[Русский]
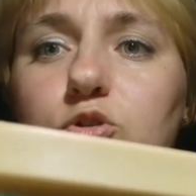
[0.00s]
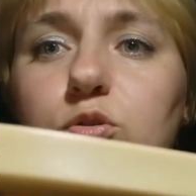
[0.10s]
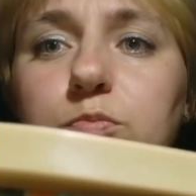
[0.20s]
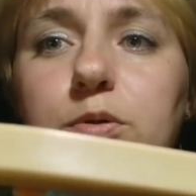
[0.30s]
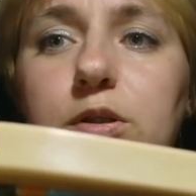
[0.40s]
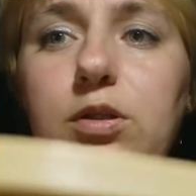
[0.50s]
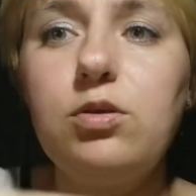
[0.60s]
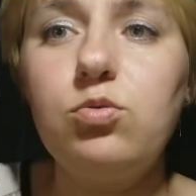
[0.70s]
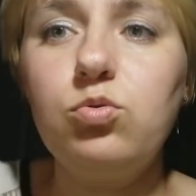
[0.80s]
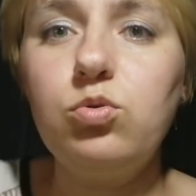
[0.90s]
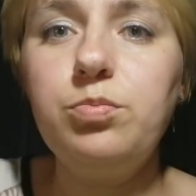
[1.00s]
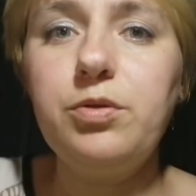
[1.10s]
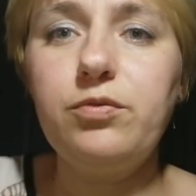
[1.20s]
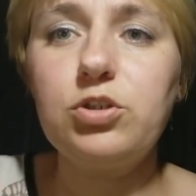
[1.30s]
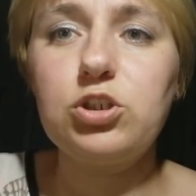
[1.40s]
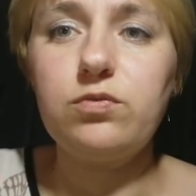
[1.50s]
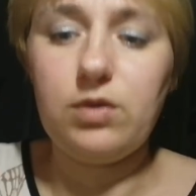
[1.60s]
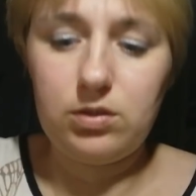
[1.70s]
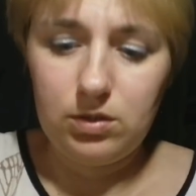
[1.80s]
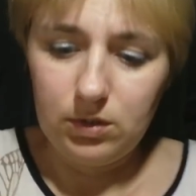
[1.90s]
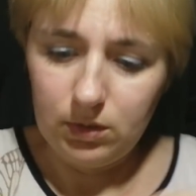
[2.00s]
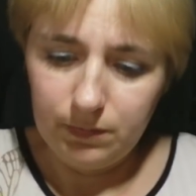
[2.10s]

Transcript: чтобы было удобно вышивать.